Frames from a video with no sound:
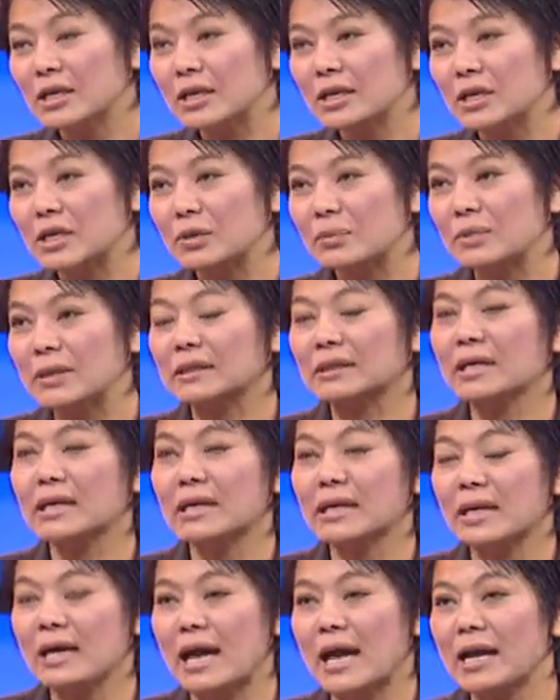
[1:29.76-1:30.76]
Vâng. Nhưng mà
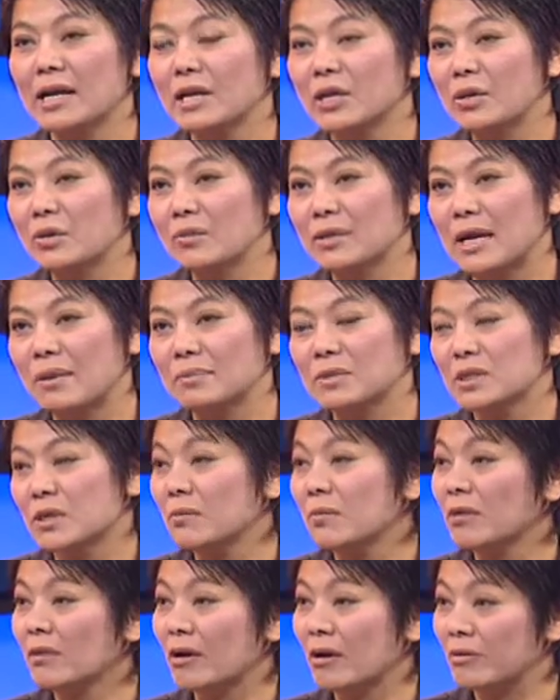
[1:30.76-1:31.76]
tất cả đều nằm
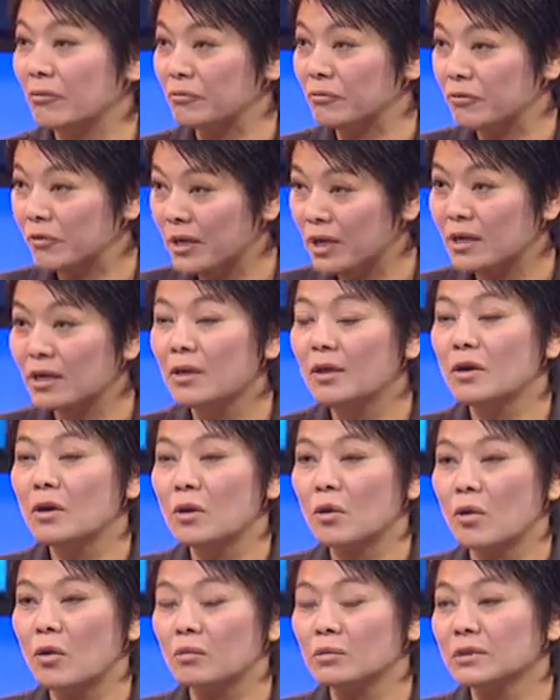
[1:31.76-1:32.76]
trong phạm vi
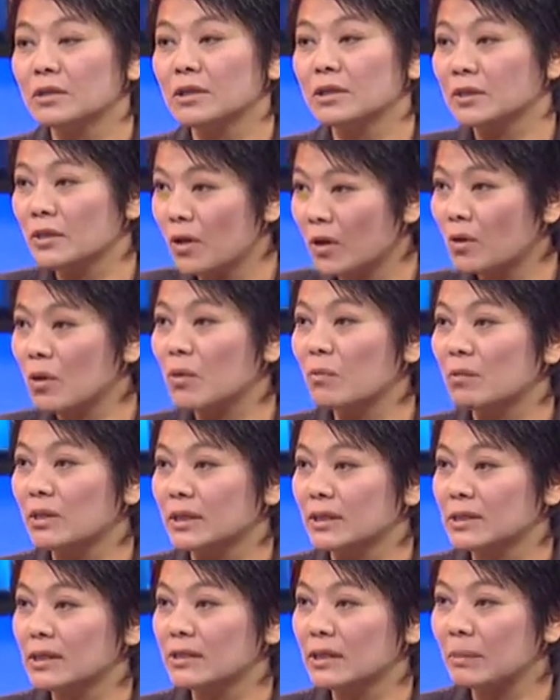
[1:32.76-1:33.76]
cũng tự do ngôn
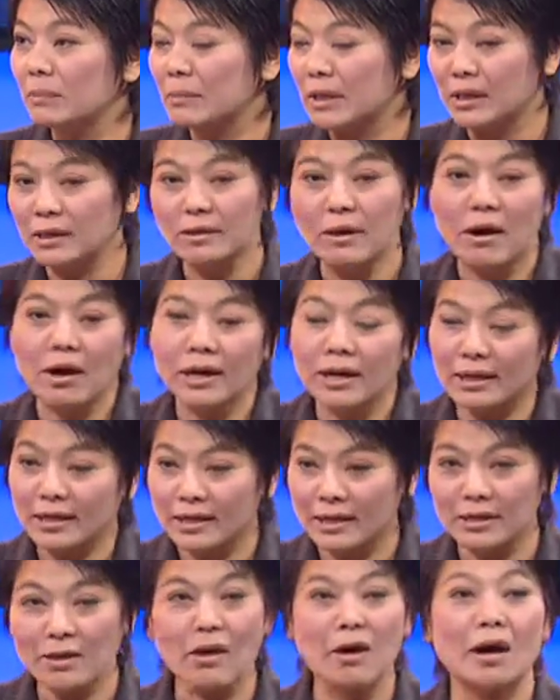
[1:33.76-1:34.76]
luận trên đất Mỹ. Đó là
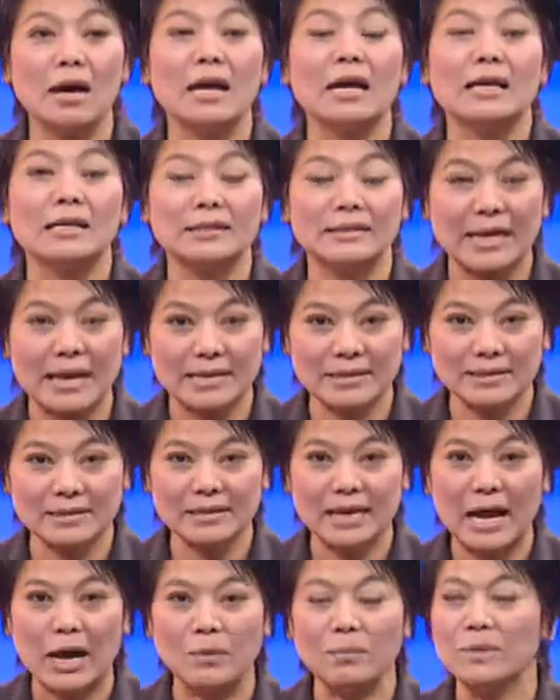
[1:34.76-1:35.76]
lý do tại
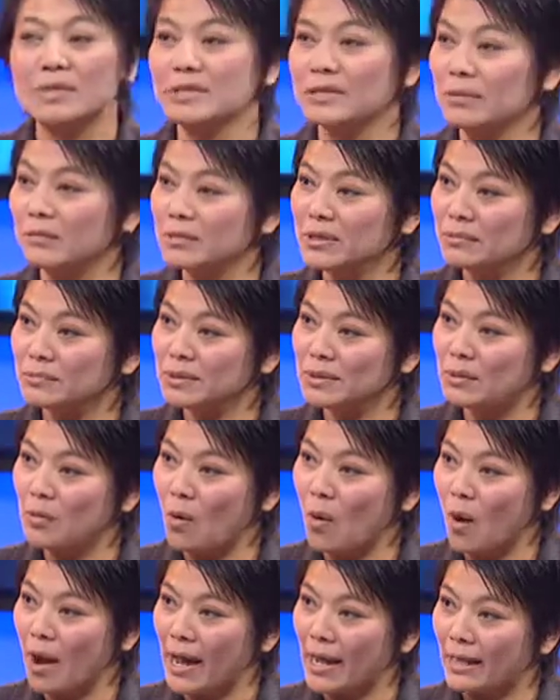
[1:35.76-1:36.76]
sao mình sống trong
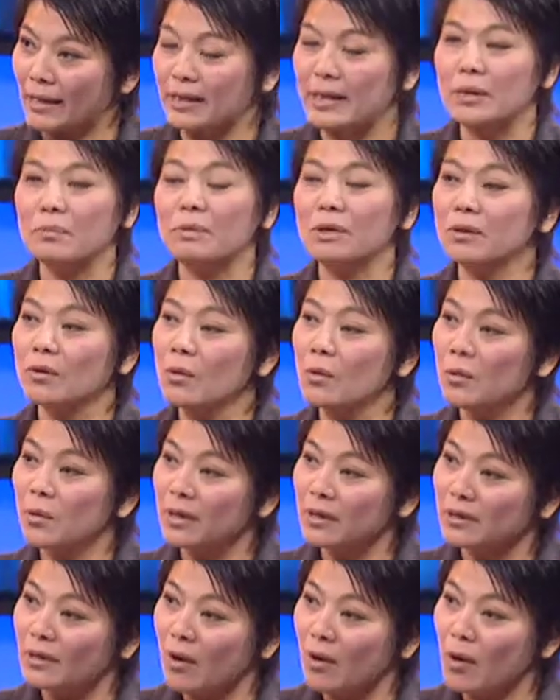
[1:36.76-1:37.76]
nước ngoài, mình có
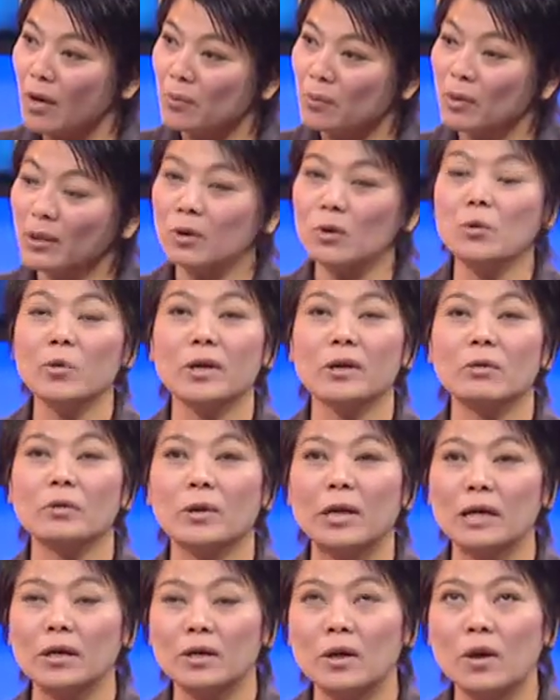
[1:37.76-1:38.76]
quyền nói, mình có quyền
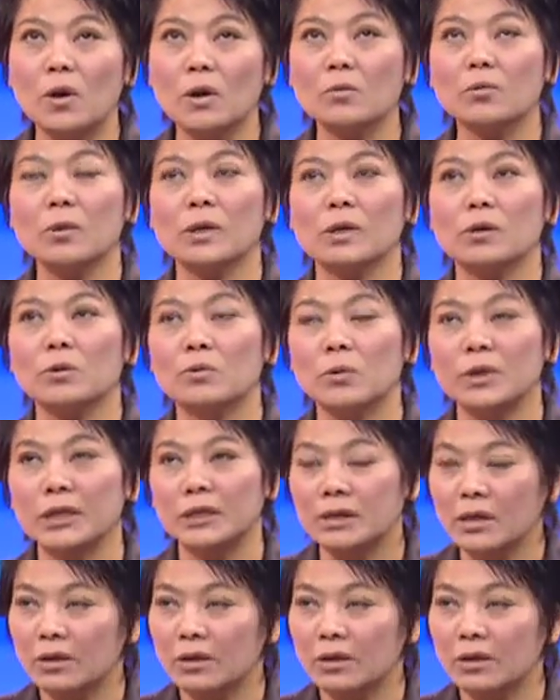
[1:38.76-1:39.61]
phát ngôn, mình có quyền